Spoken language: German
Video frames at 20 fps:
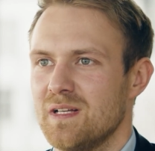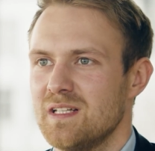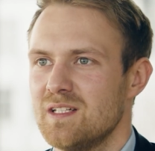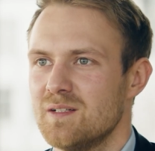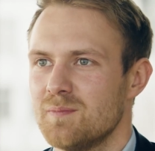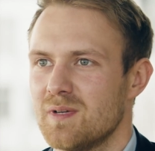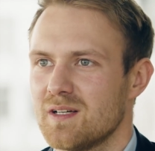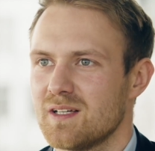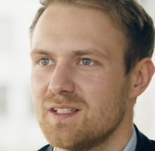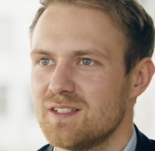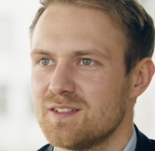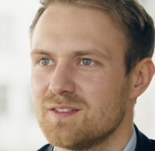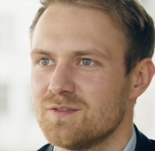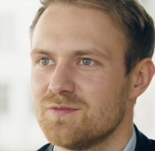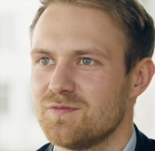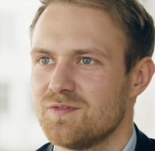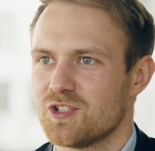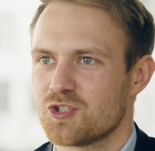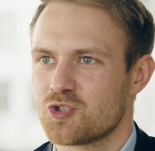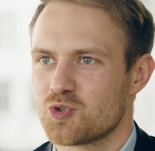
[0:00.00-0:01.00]

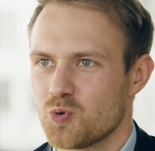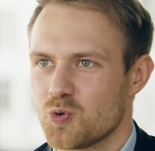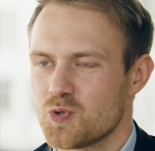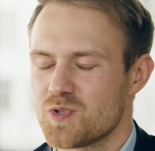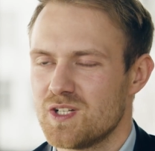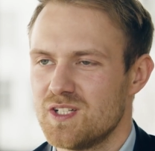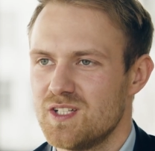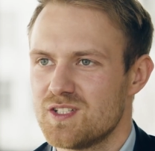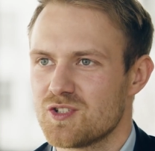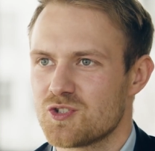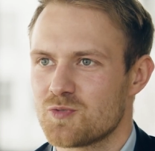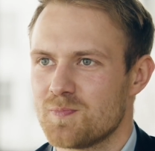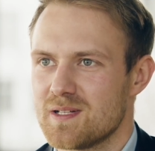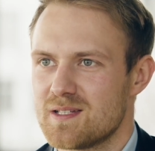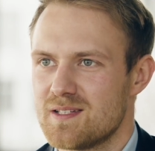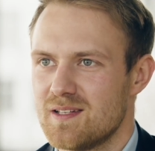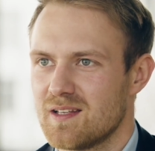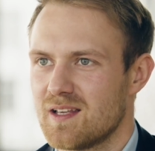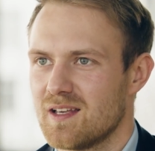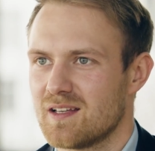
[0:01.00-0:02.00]
Medienberichten verstoßen ja diese
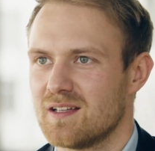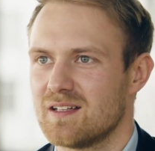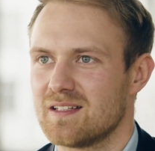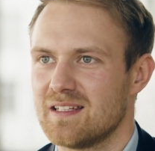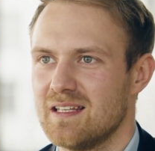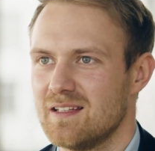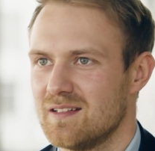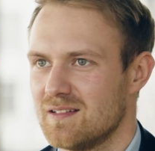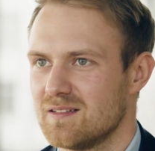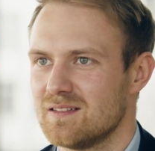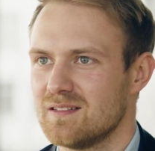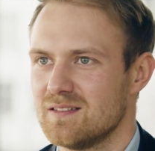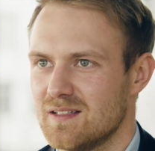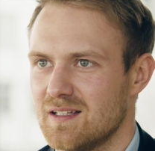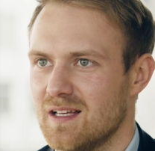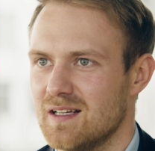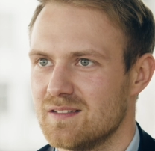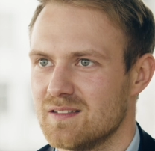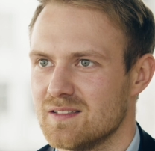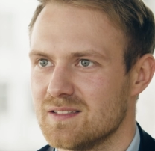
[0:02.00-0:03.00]
Spaziergänge gegen
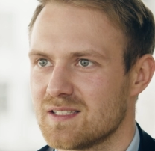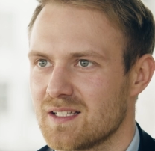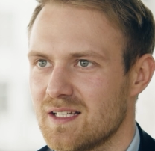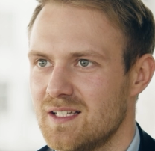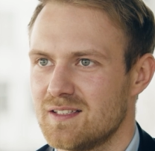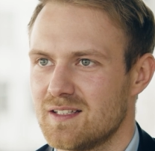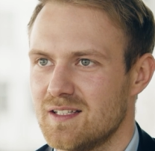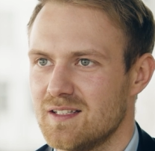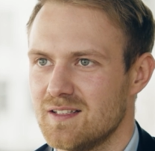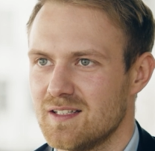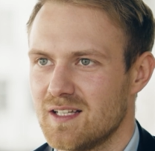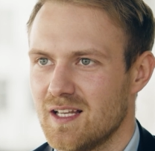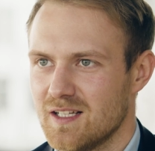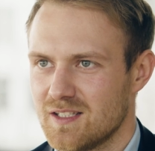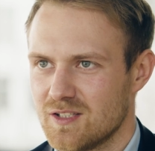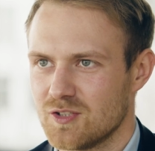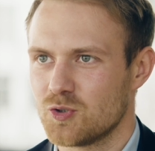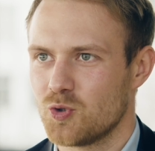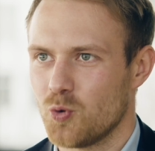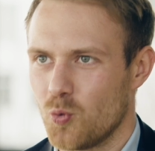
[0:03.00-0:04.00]
geltendes Recht, gegen die
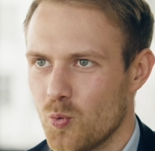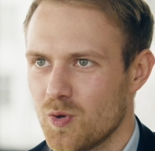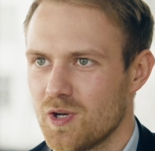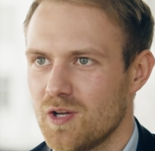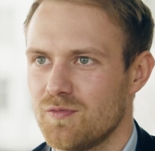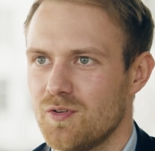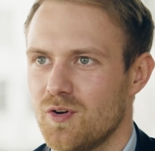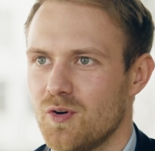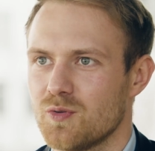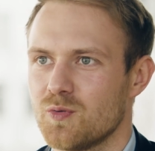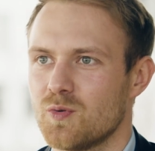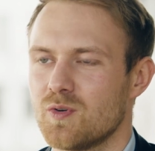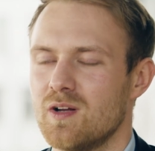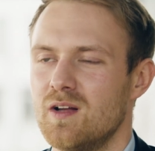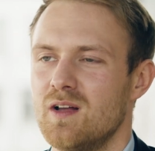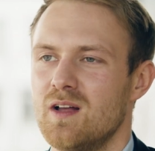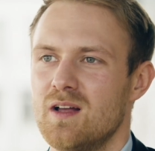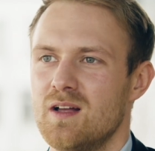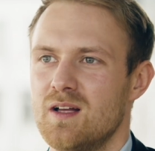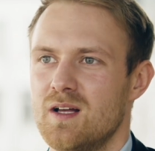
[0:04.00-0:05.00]
geltenden Corona-Verordnung.
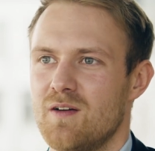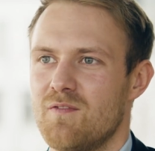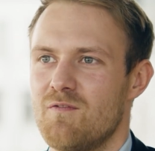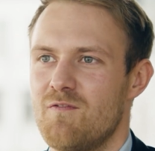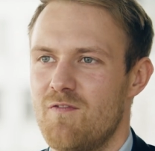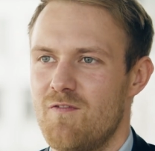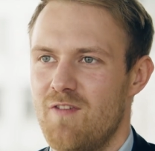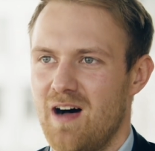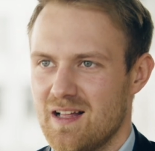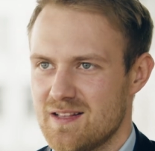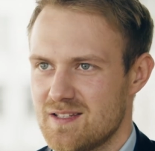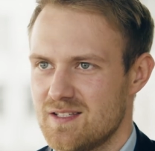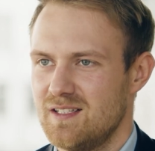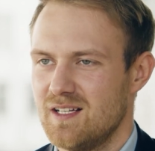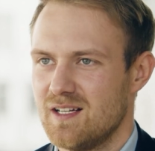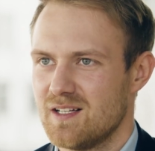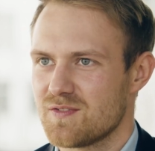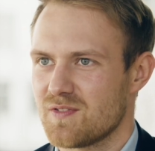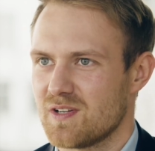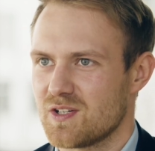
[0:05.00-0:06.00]
Waren Sie
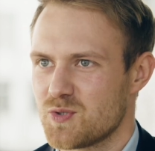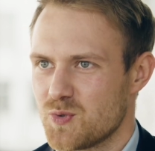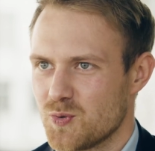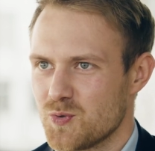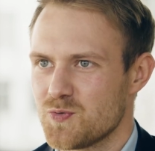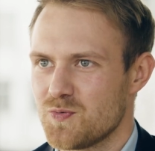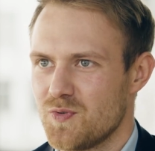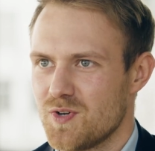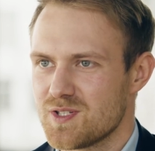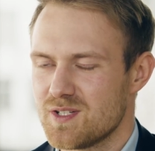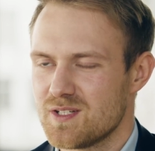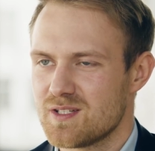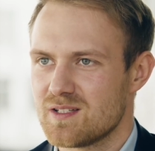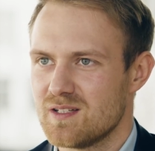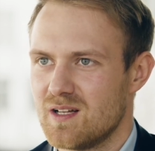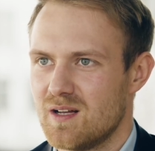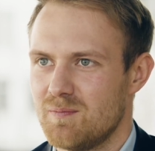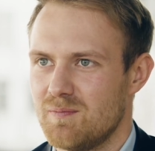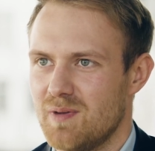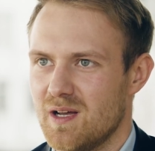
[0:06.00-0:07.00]
da als
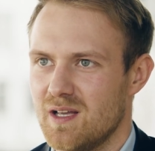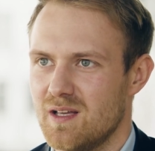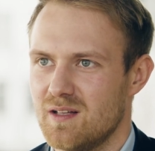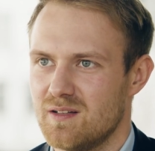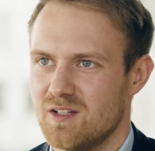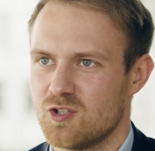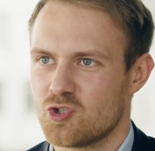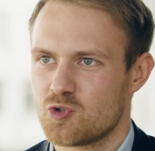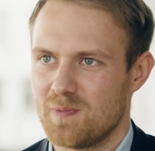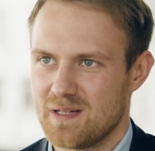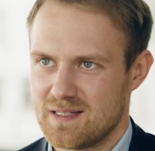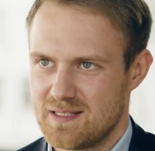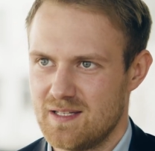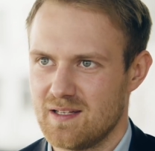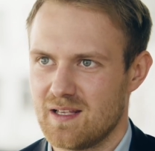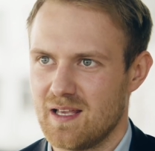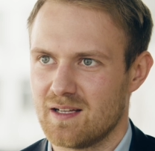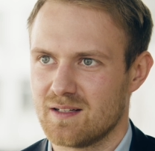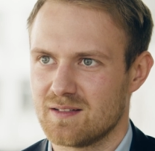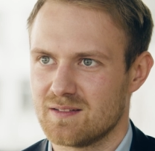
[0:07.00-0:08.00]
Fraktionsvorsitzender bei den
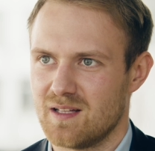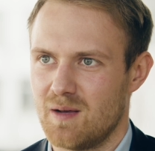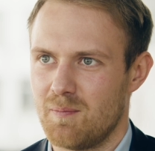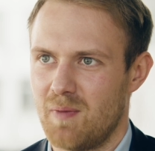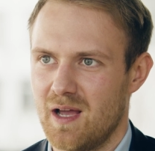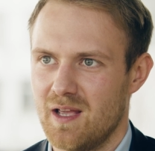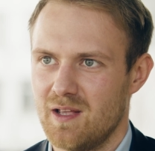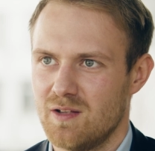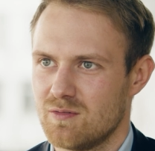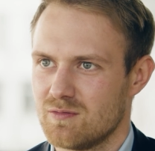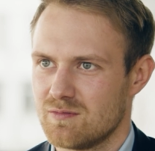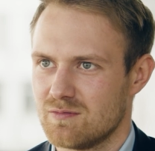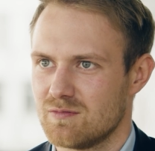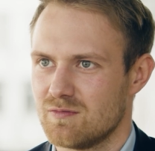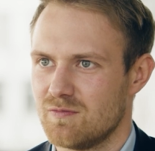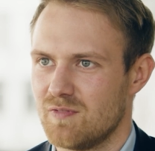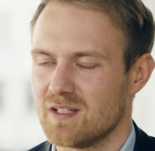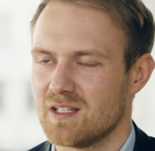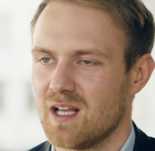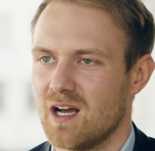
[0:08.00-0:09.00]
Spaziergängen dabei
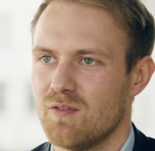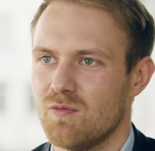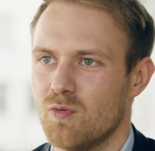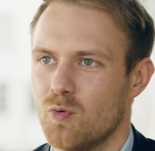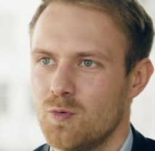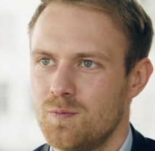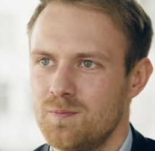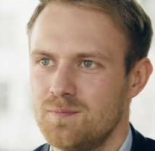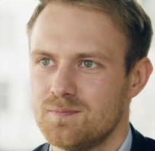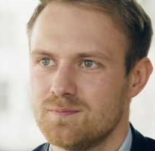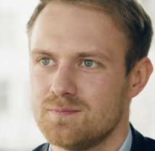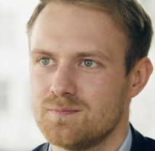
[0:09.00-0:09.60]
und wenn ja, wo?